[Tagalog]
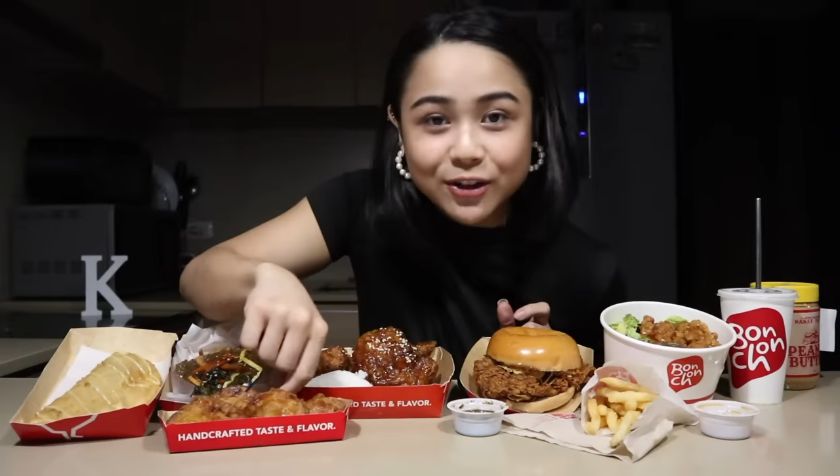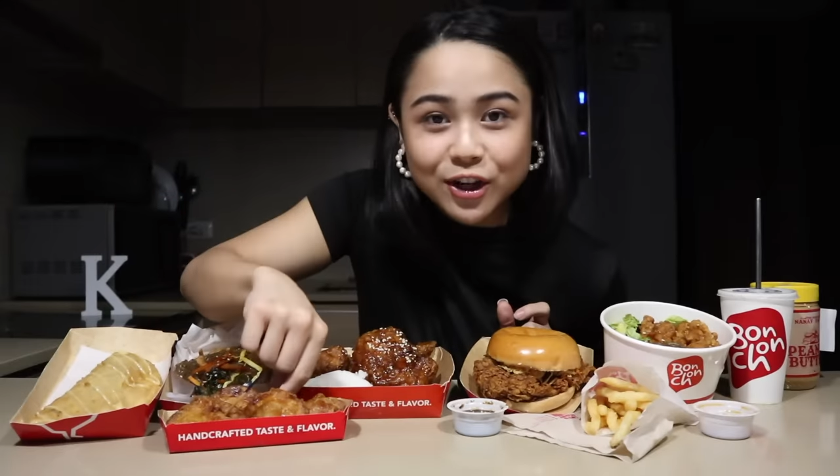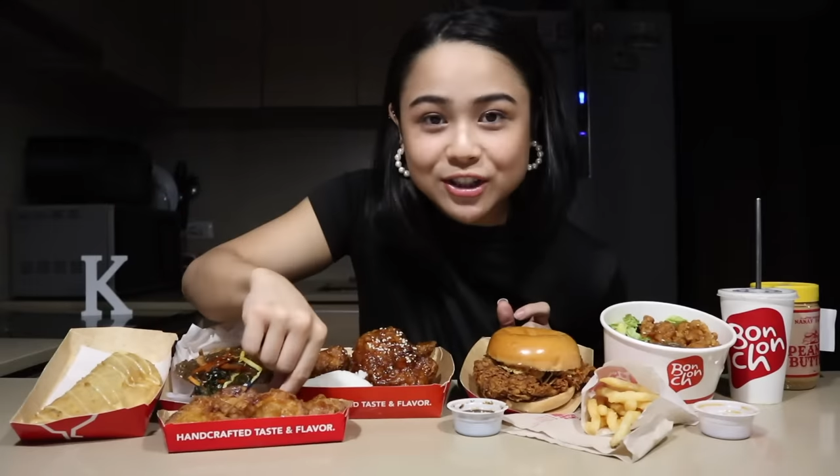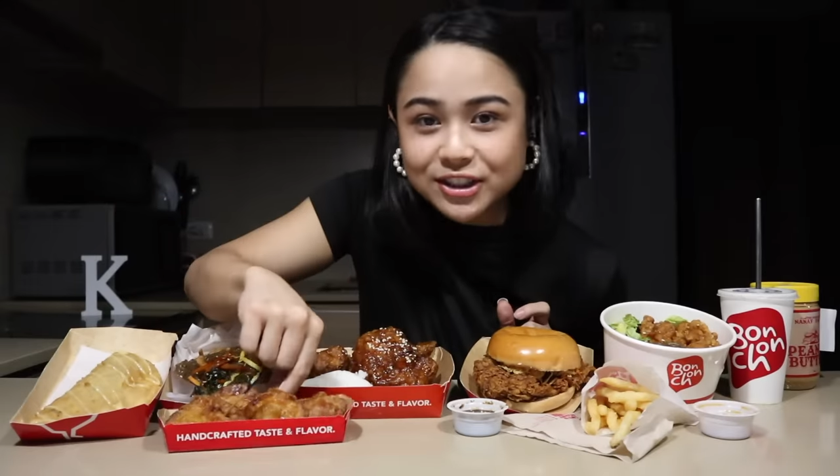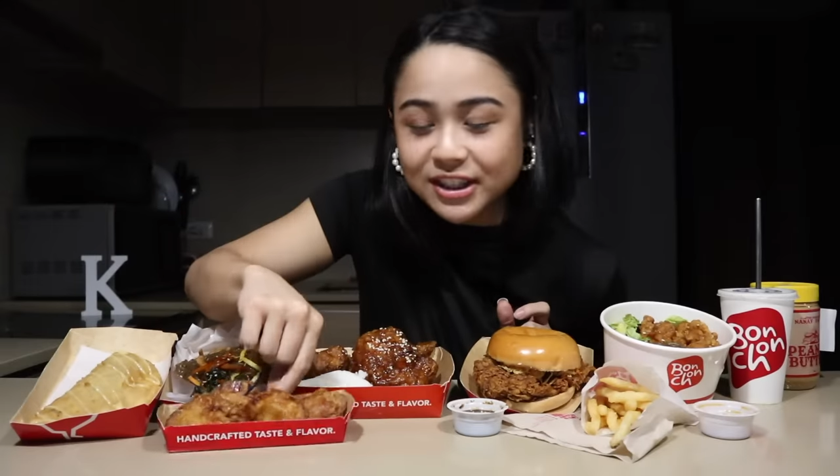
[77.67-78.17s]

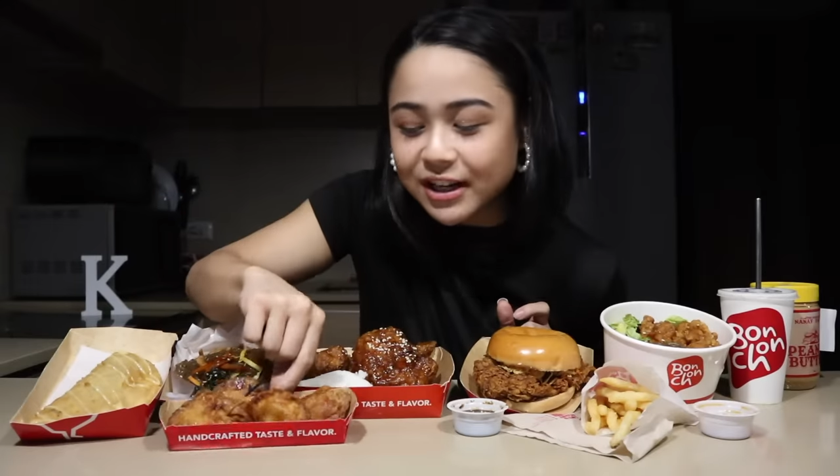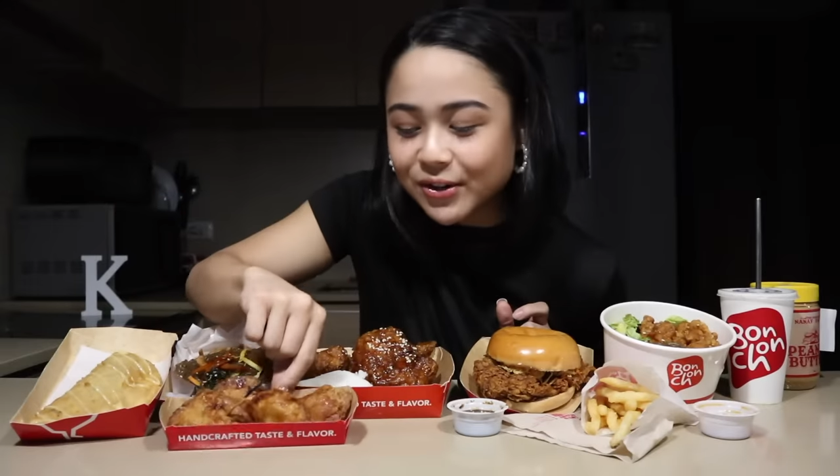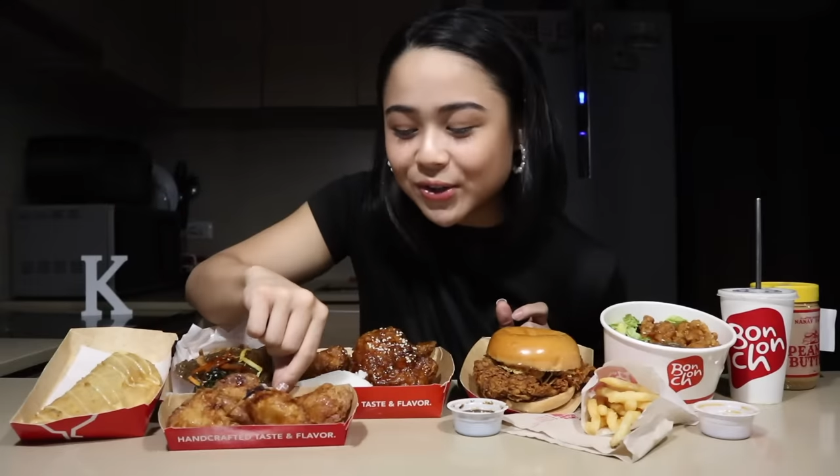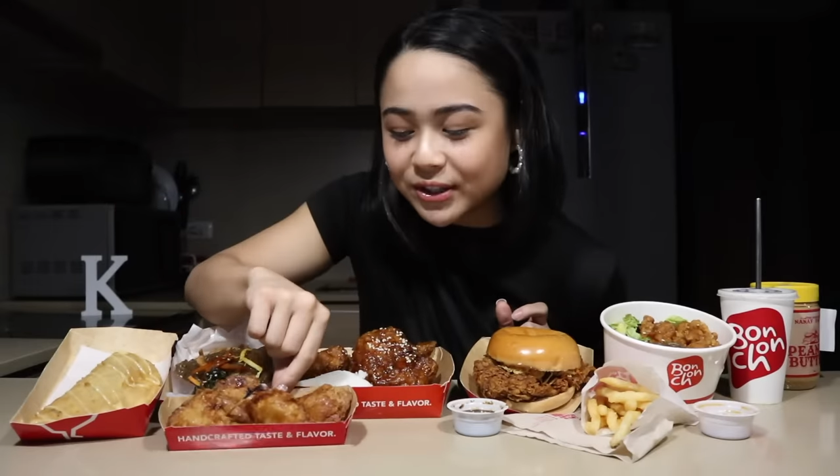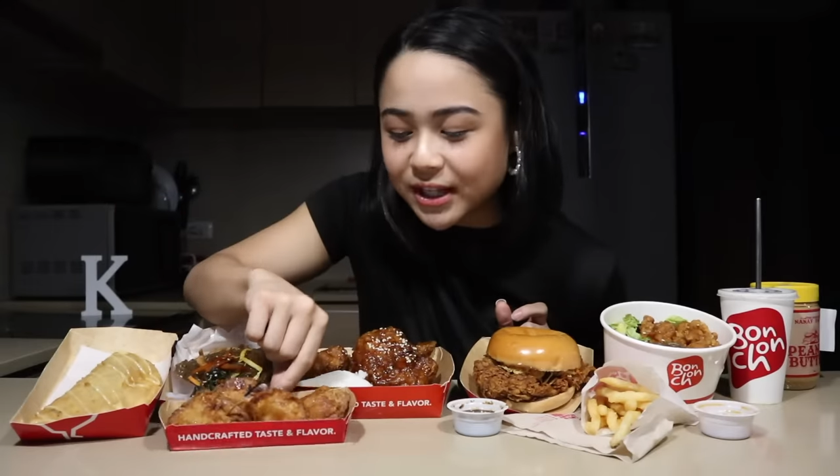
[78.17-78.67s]
nag-order din
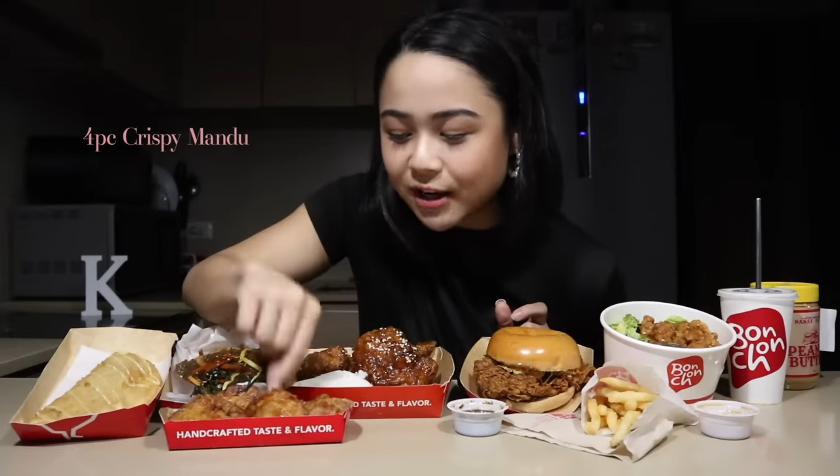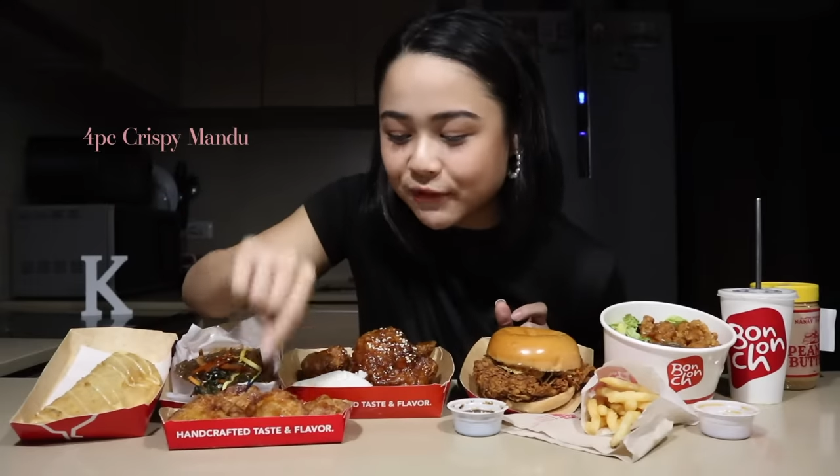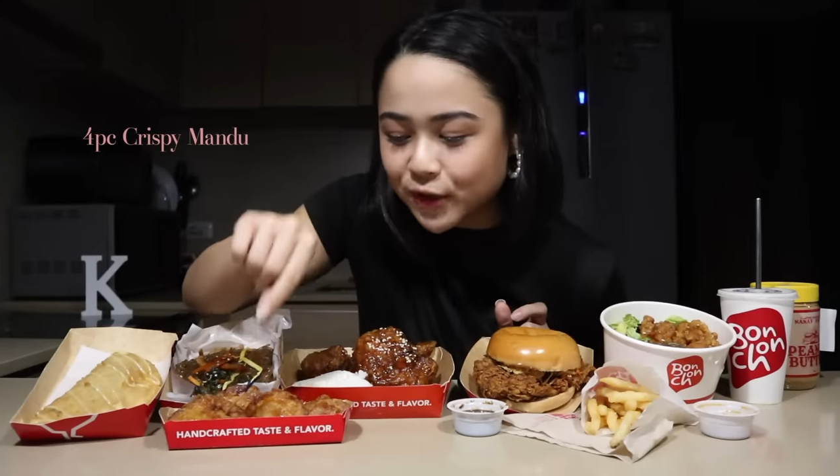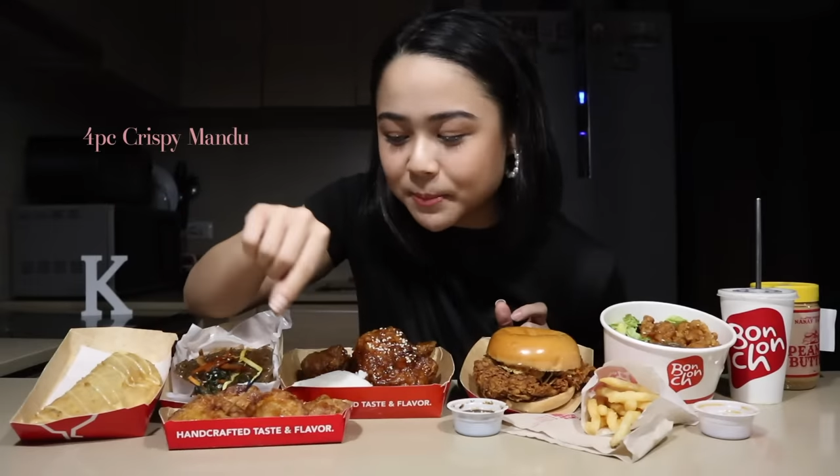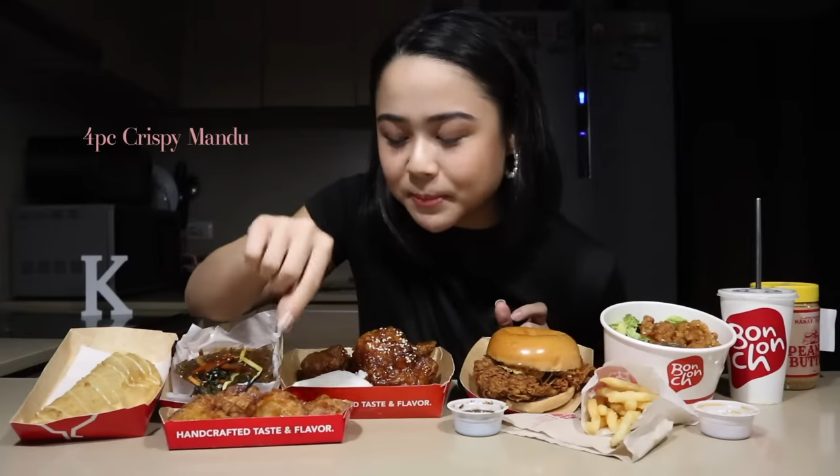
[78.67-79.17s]
ako ng 4